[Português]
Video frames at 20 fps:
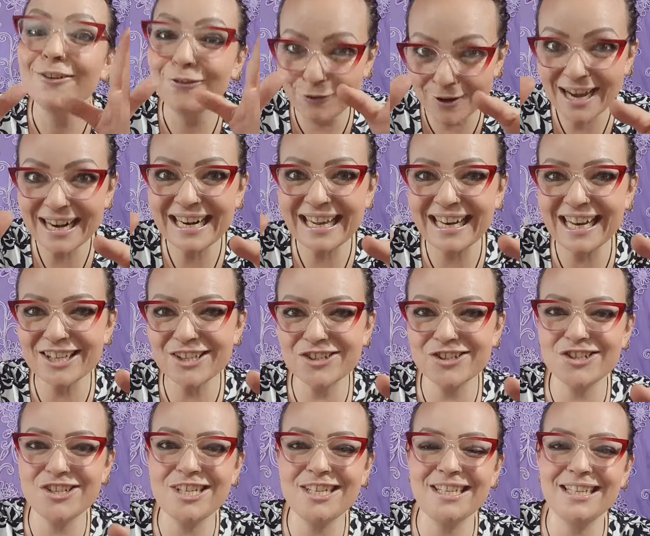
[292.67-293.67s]
Vai na
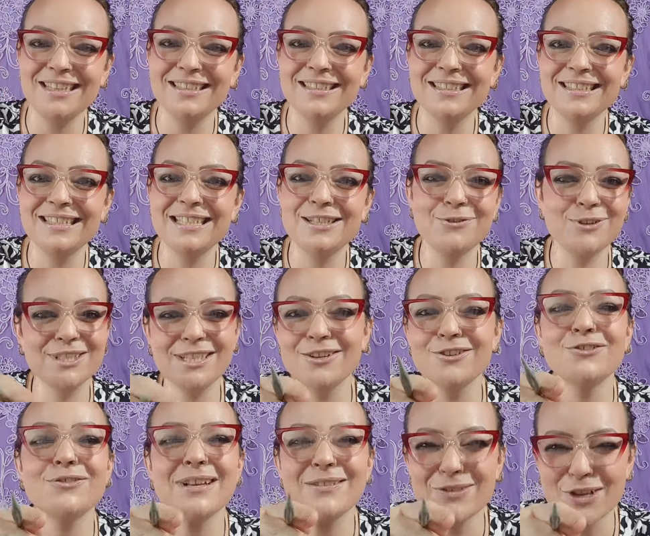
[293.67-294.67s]
latinha. Se você não
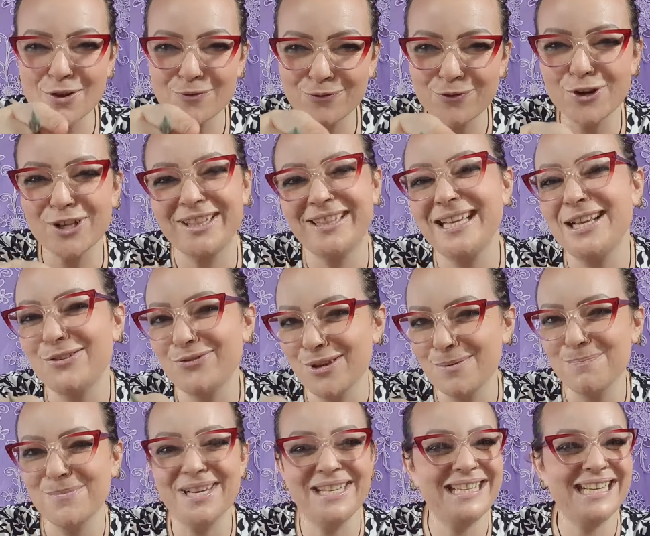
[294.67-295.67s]
tiver sua avó, tem sua
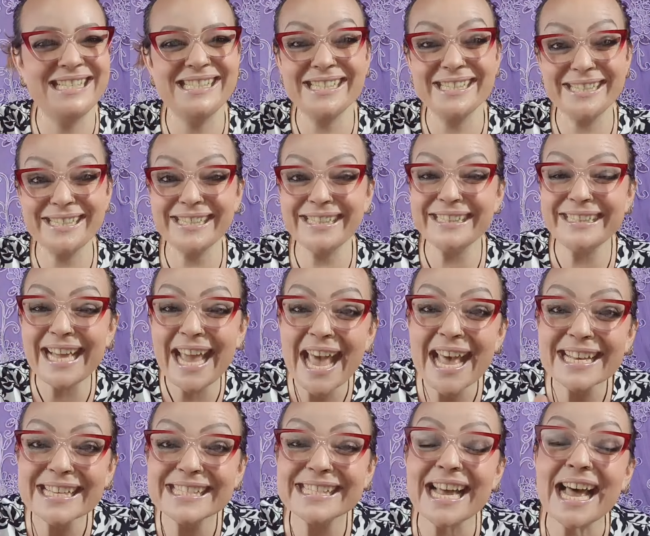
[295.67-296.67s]
mãe, tem
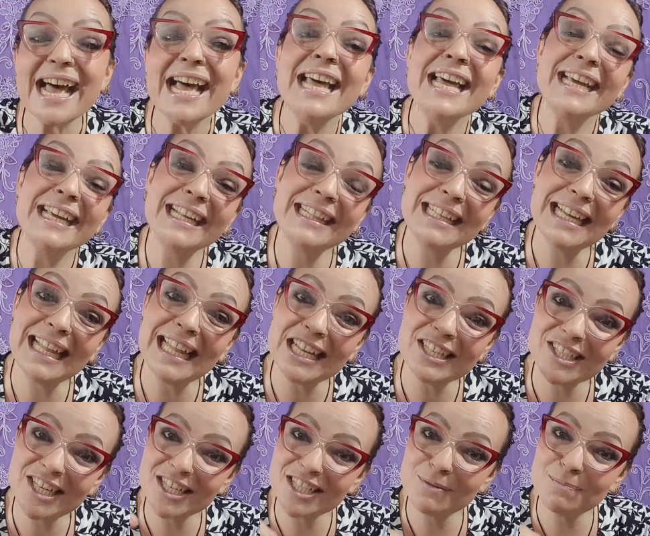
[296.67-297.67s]
certeza que tem a
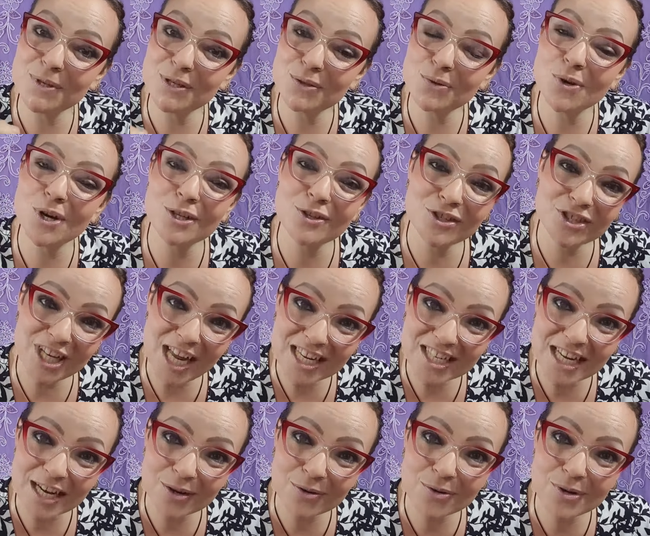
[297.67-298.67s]
latinha de biscoito cheia de
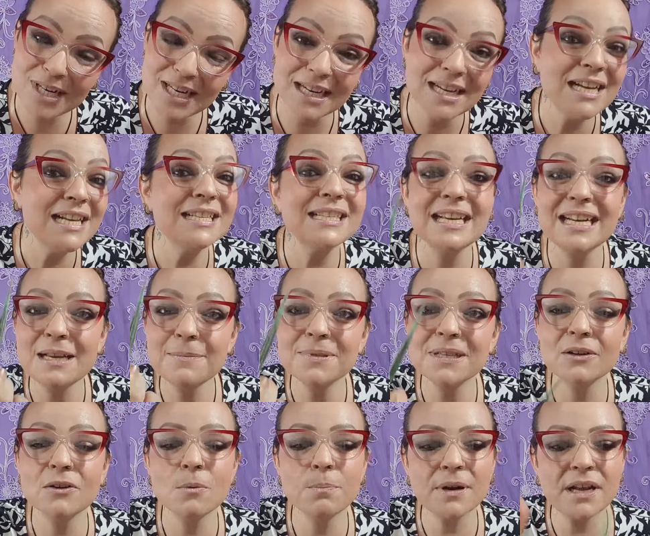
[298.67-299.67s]
agulha. Você nem
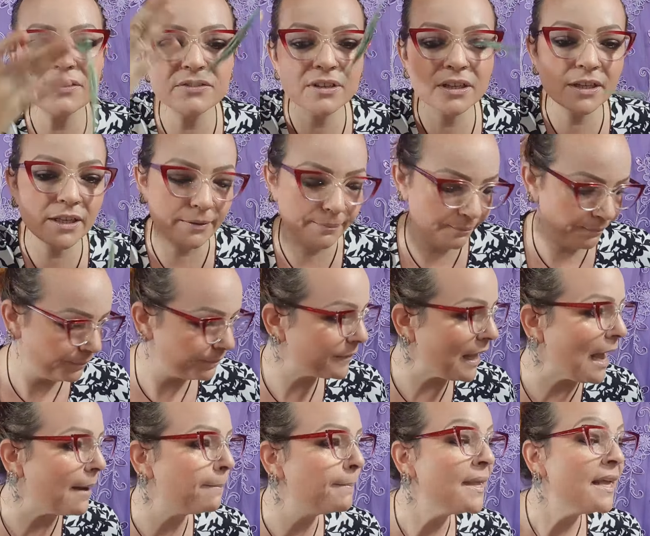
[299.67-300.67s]
precisa comprar isso aqui.
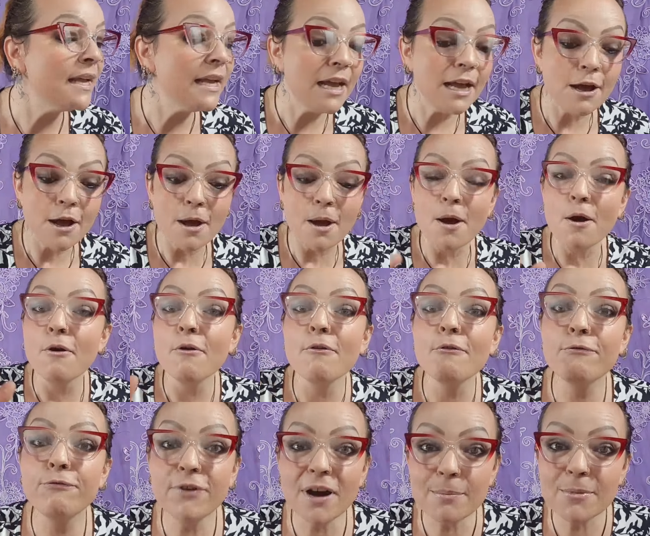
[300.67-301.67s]
Tá.
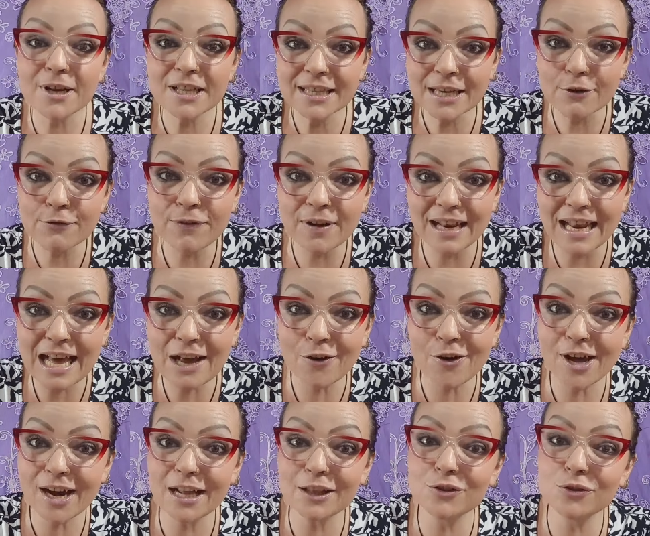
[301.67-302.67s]
Vamos então falar
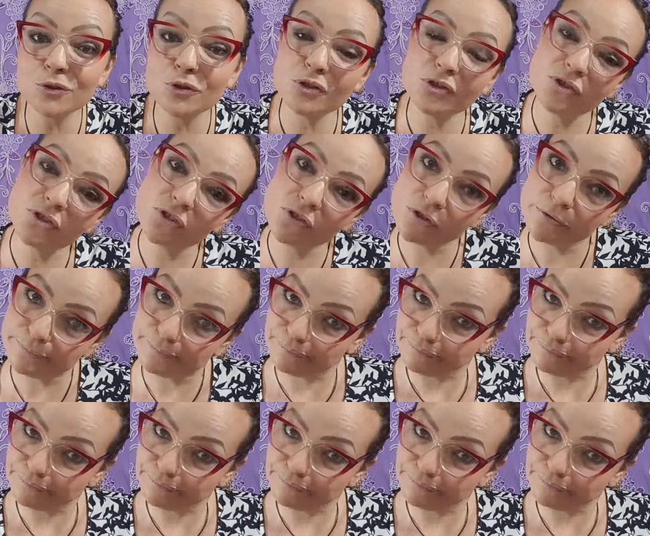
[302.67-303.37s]
agora dos...